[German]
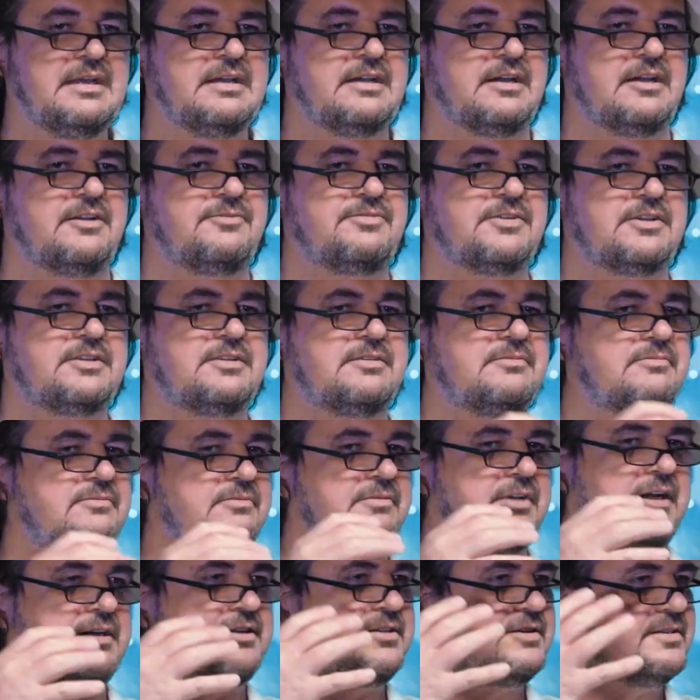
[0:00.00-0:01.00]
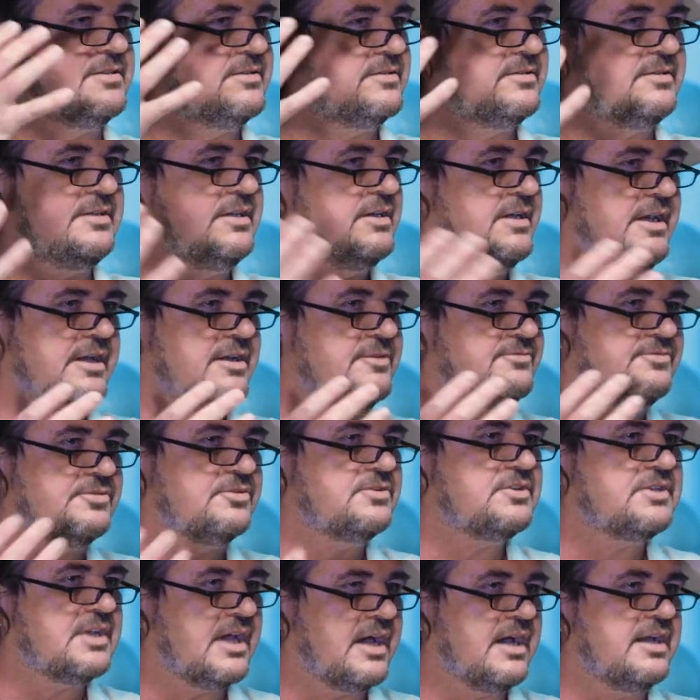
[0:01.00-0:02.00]
Einfach als die 11
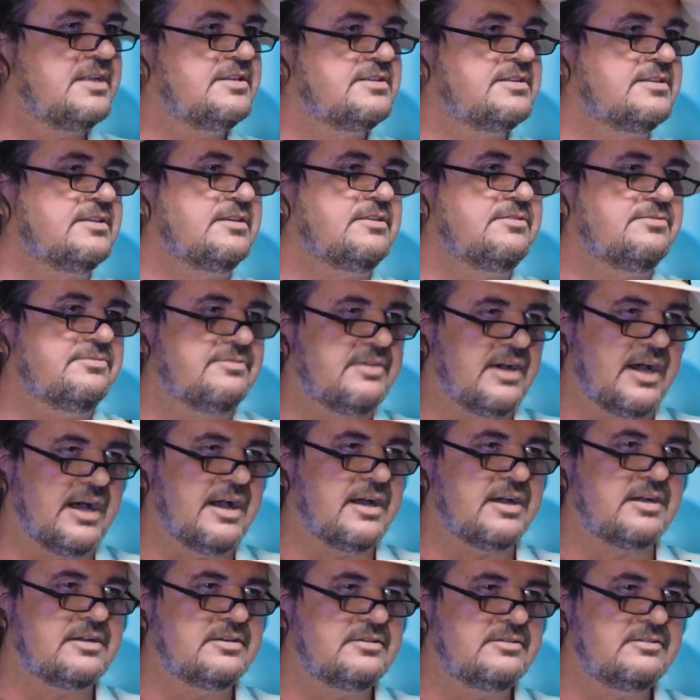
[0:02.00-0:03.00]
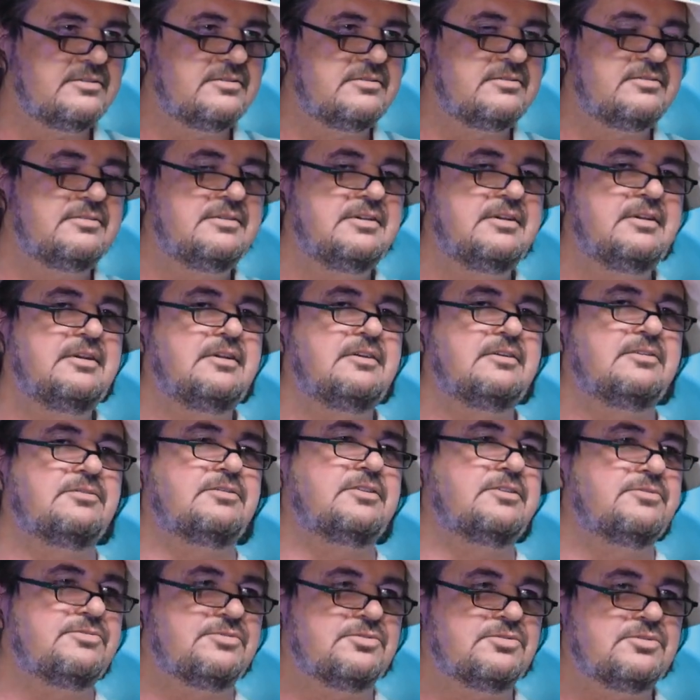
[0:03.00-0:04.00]
und 13 waren
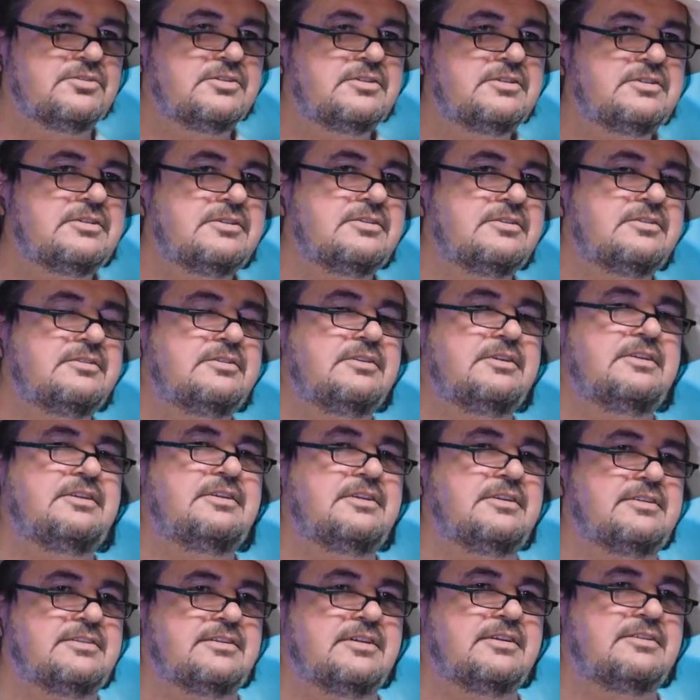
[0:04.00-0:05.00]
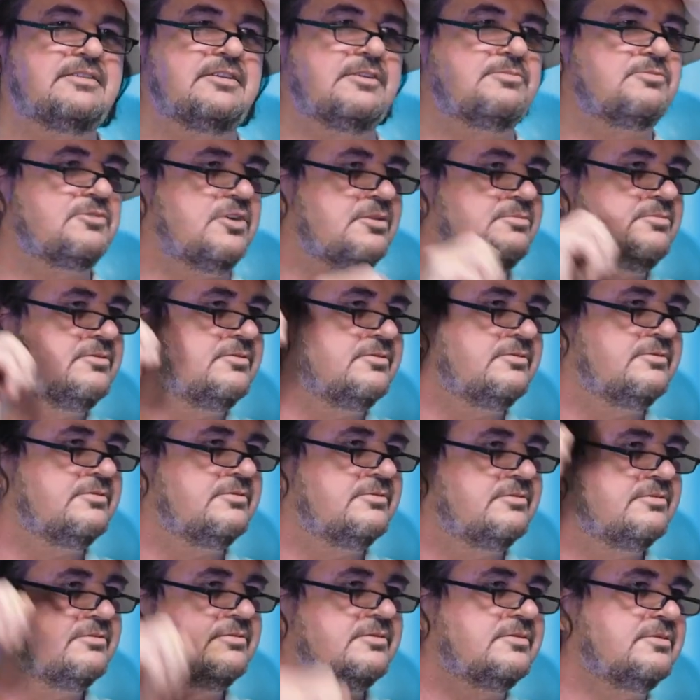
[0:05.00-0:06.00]
oder wurden, ich gesagt habe, komm,
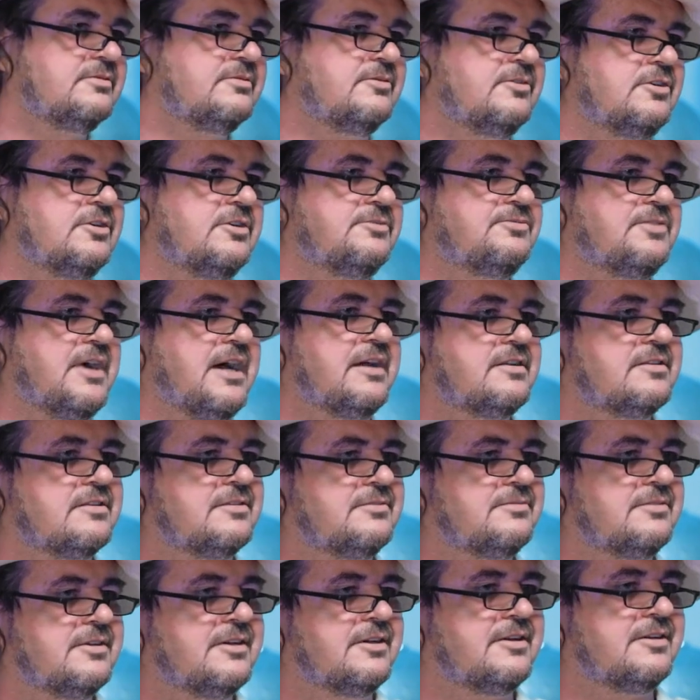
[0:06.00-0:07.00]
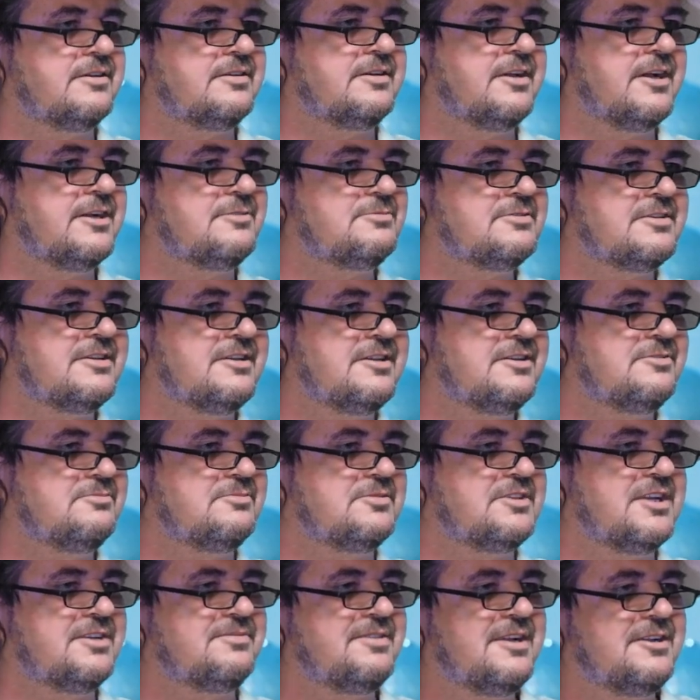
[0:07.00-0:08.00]
euer Vater war ein halbes Leben
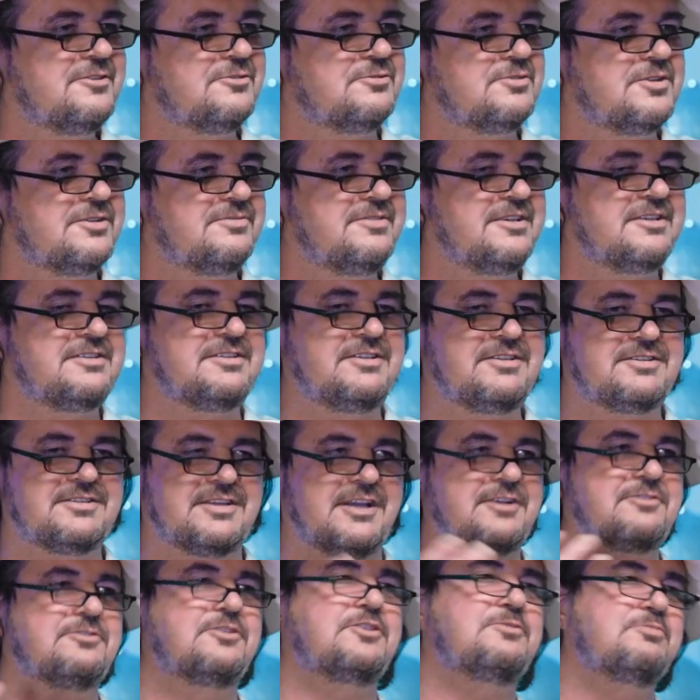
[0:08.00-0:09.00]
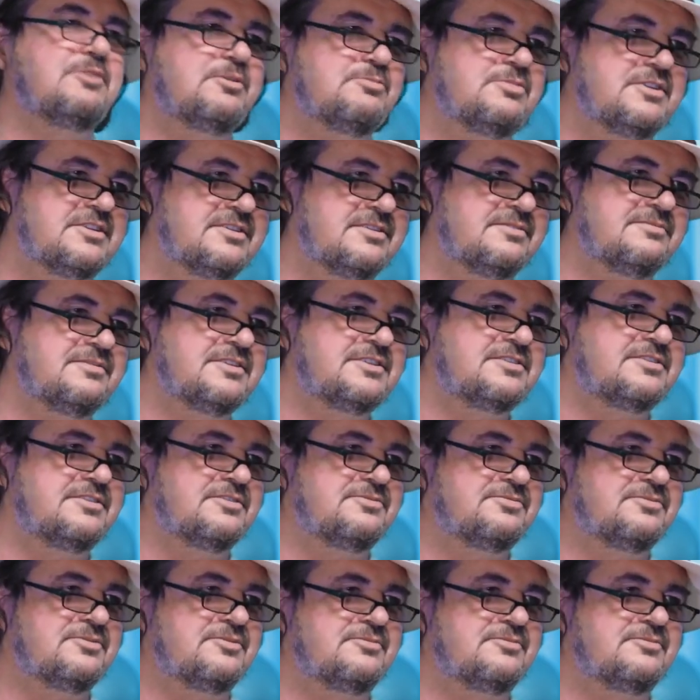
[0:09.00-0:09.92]
in der Welt unterwegs, ich zeige euch mal ein bisschen was davon.